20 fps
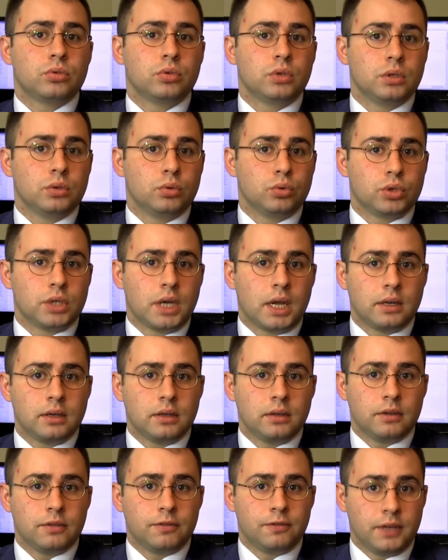Çünkü
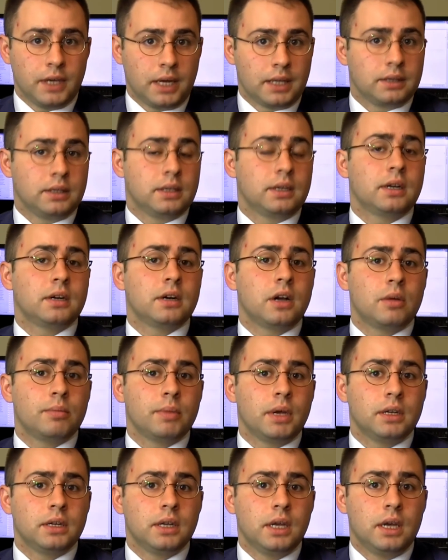düşen fiyatlara
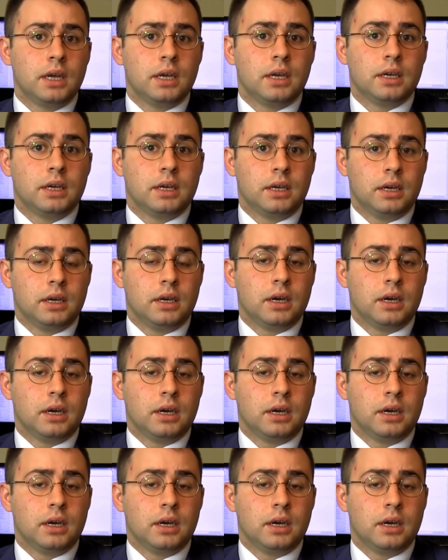rağmen e,